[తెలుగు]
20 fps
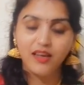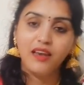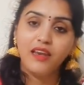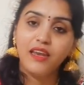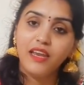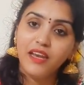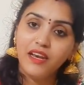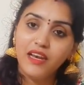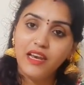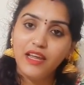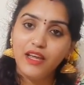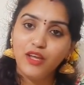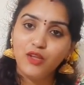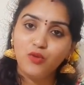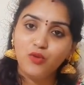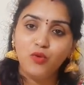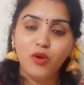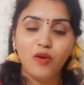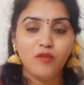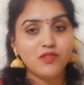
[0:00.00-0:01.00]
నీడ్
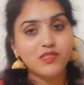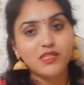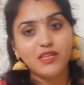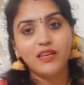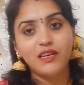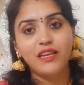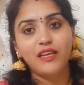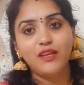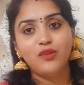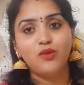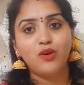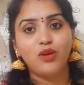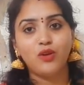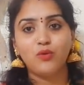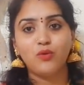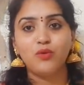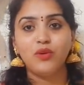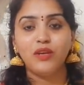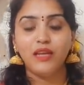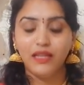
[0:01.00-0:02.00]
లేదు అవసరం లేదు
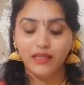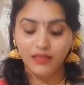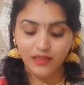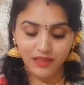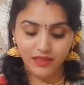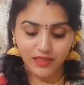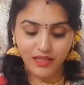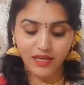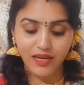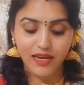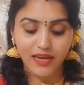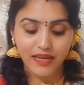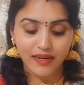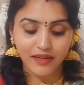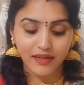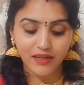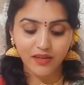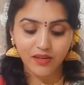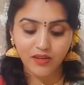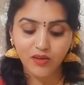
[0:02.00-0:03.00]
అనుకుంటే అంత
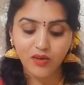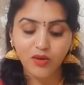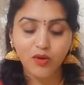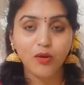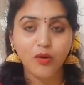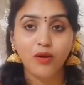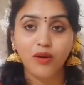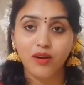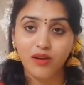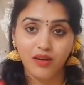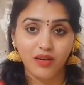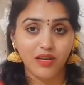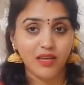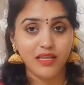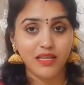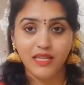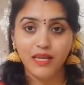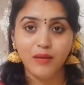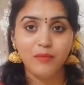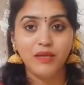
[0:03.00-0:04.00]
కరెక్ట్
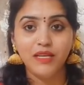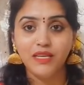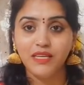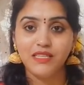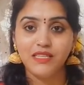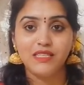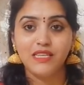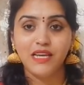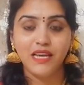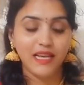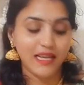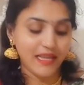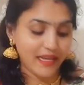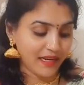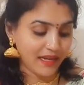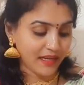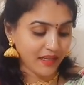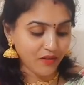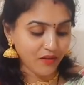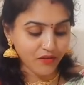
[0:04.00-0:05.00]
ఇదేమి
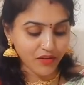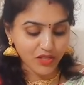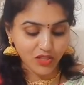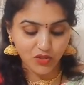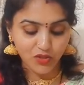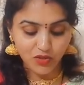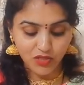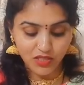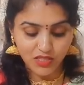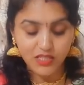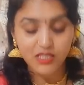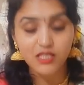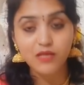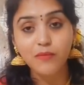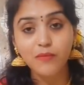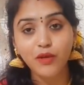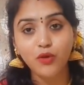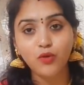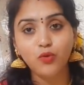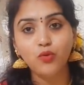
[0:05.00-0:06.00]
చేయలేం కదా ఫస్ట్ వచ్చేసి
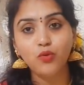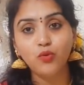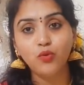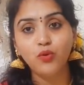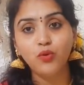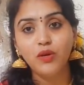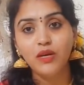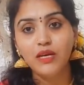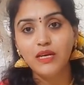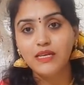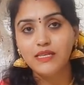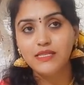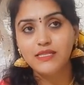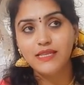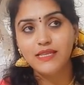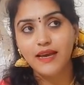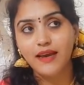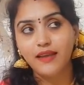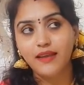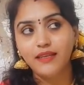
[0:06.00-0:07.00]
మీకు
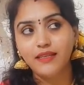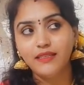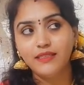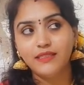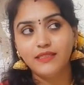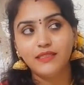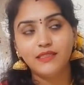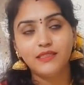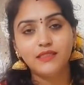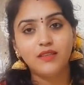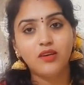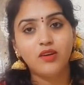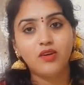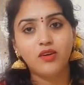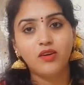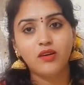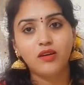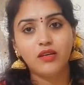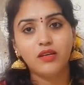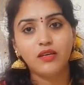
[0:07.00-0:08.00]
శారీస్
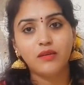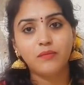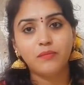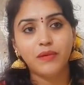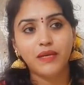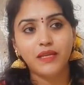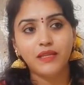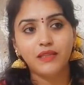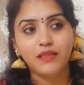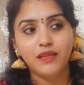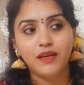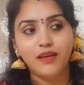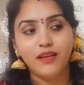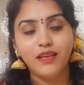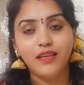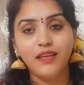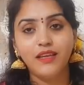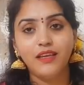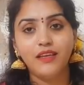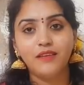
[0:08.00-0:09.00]
ఆర్
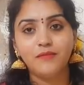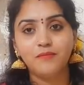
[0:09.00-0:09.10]
పైతాని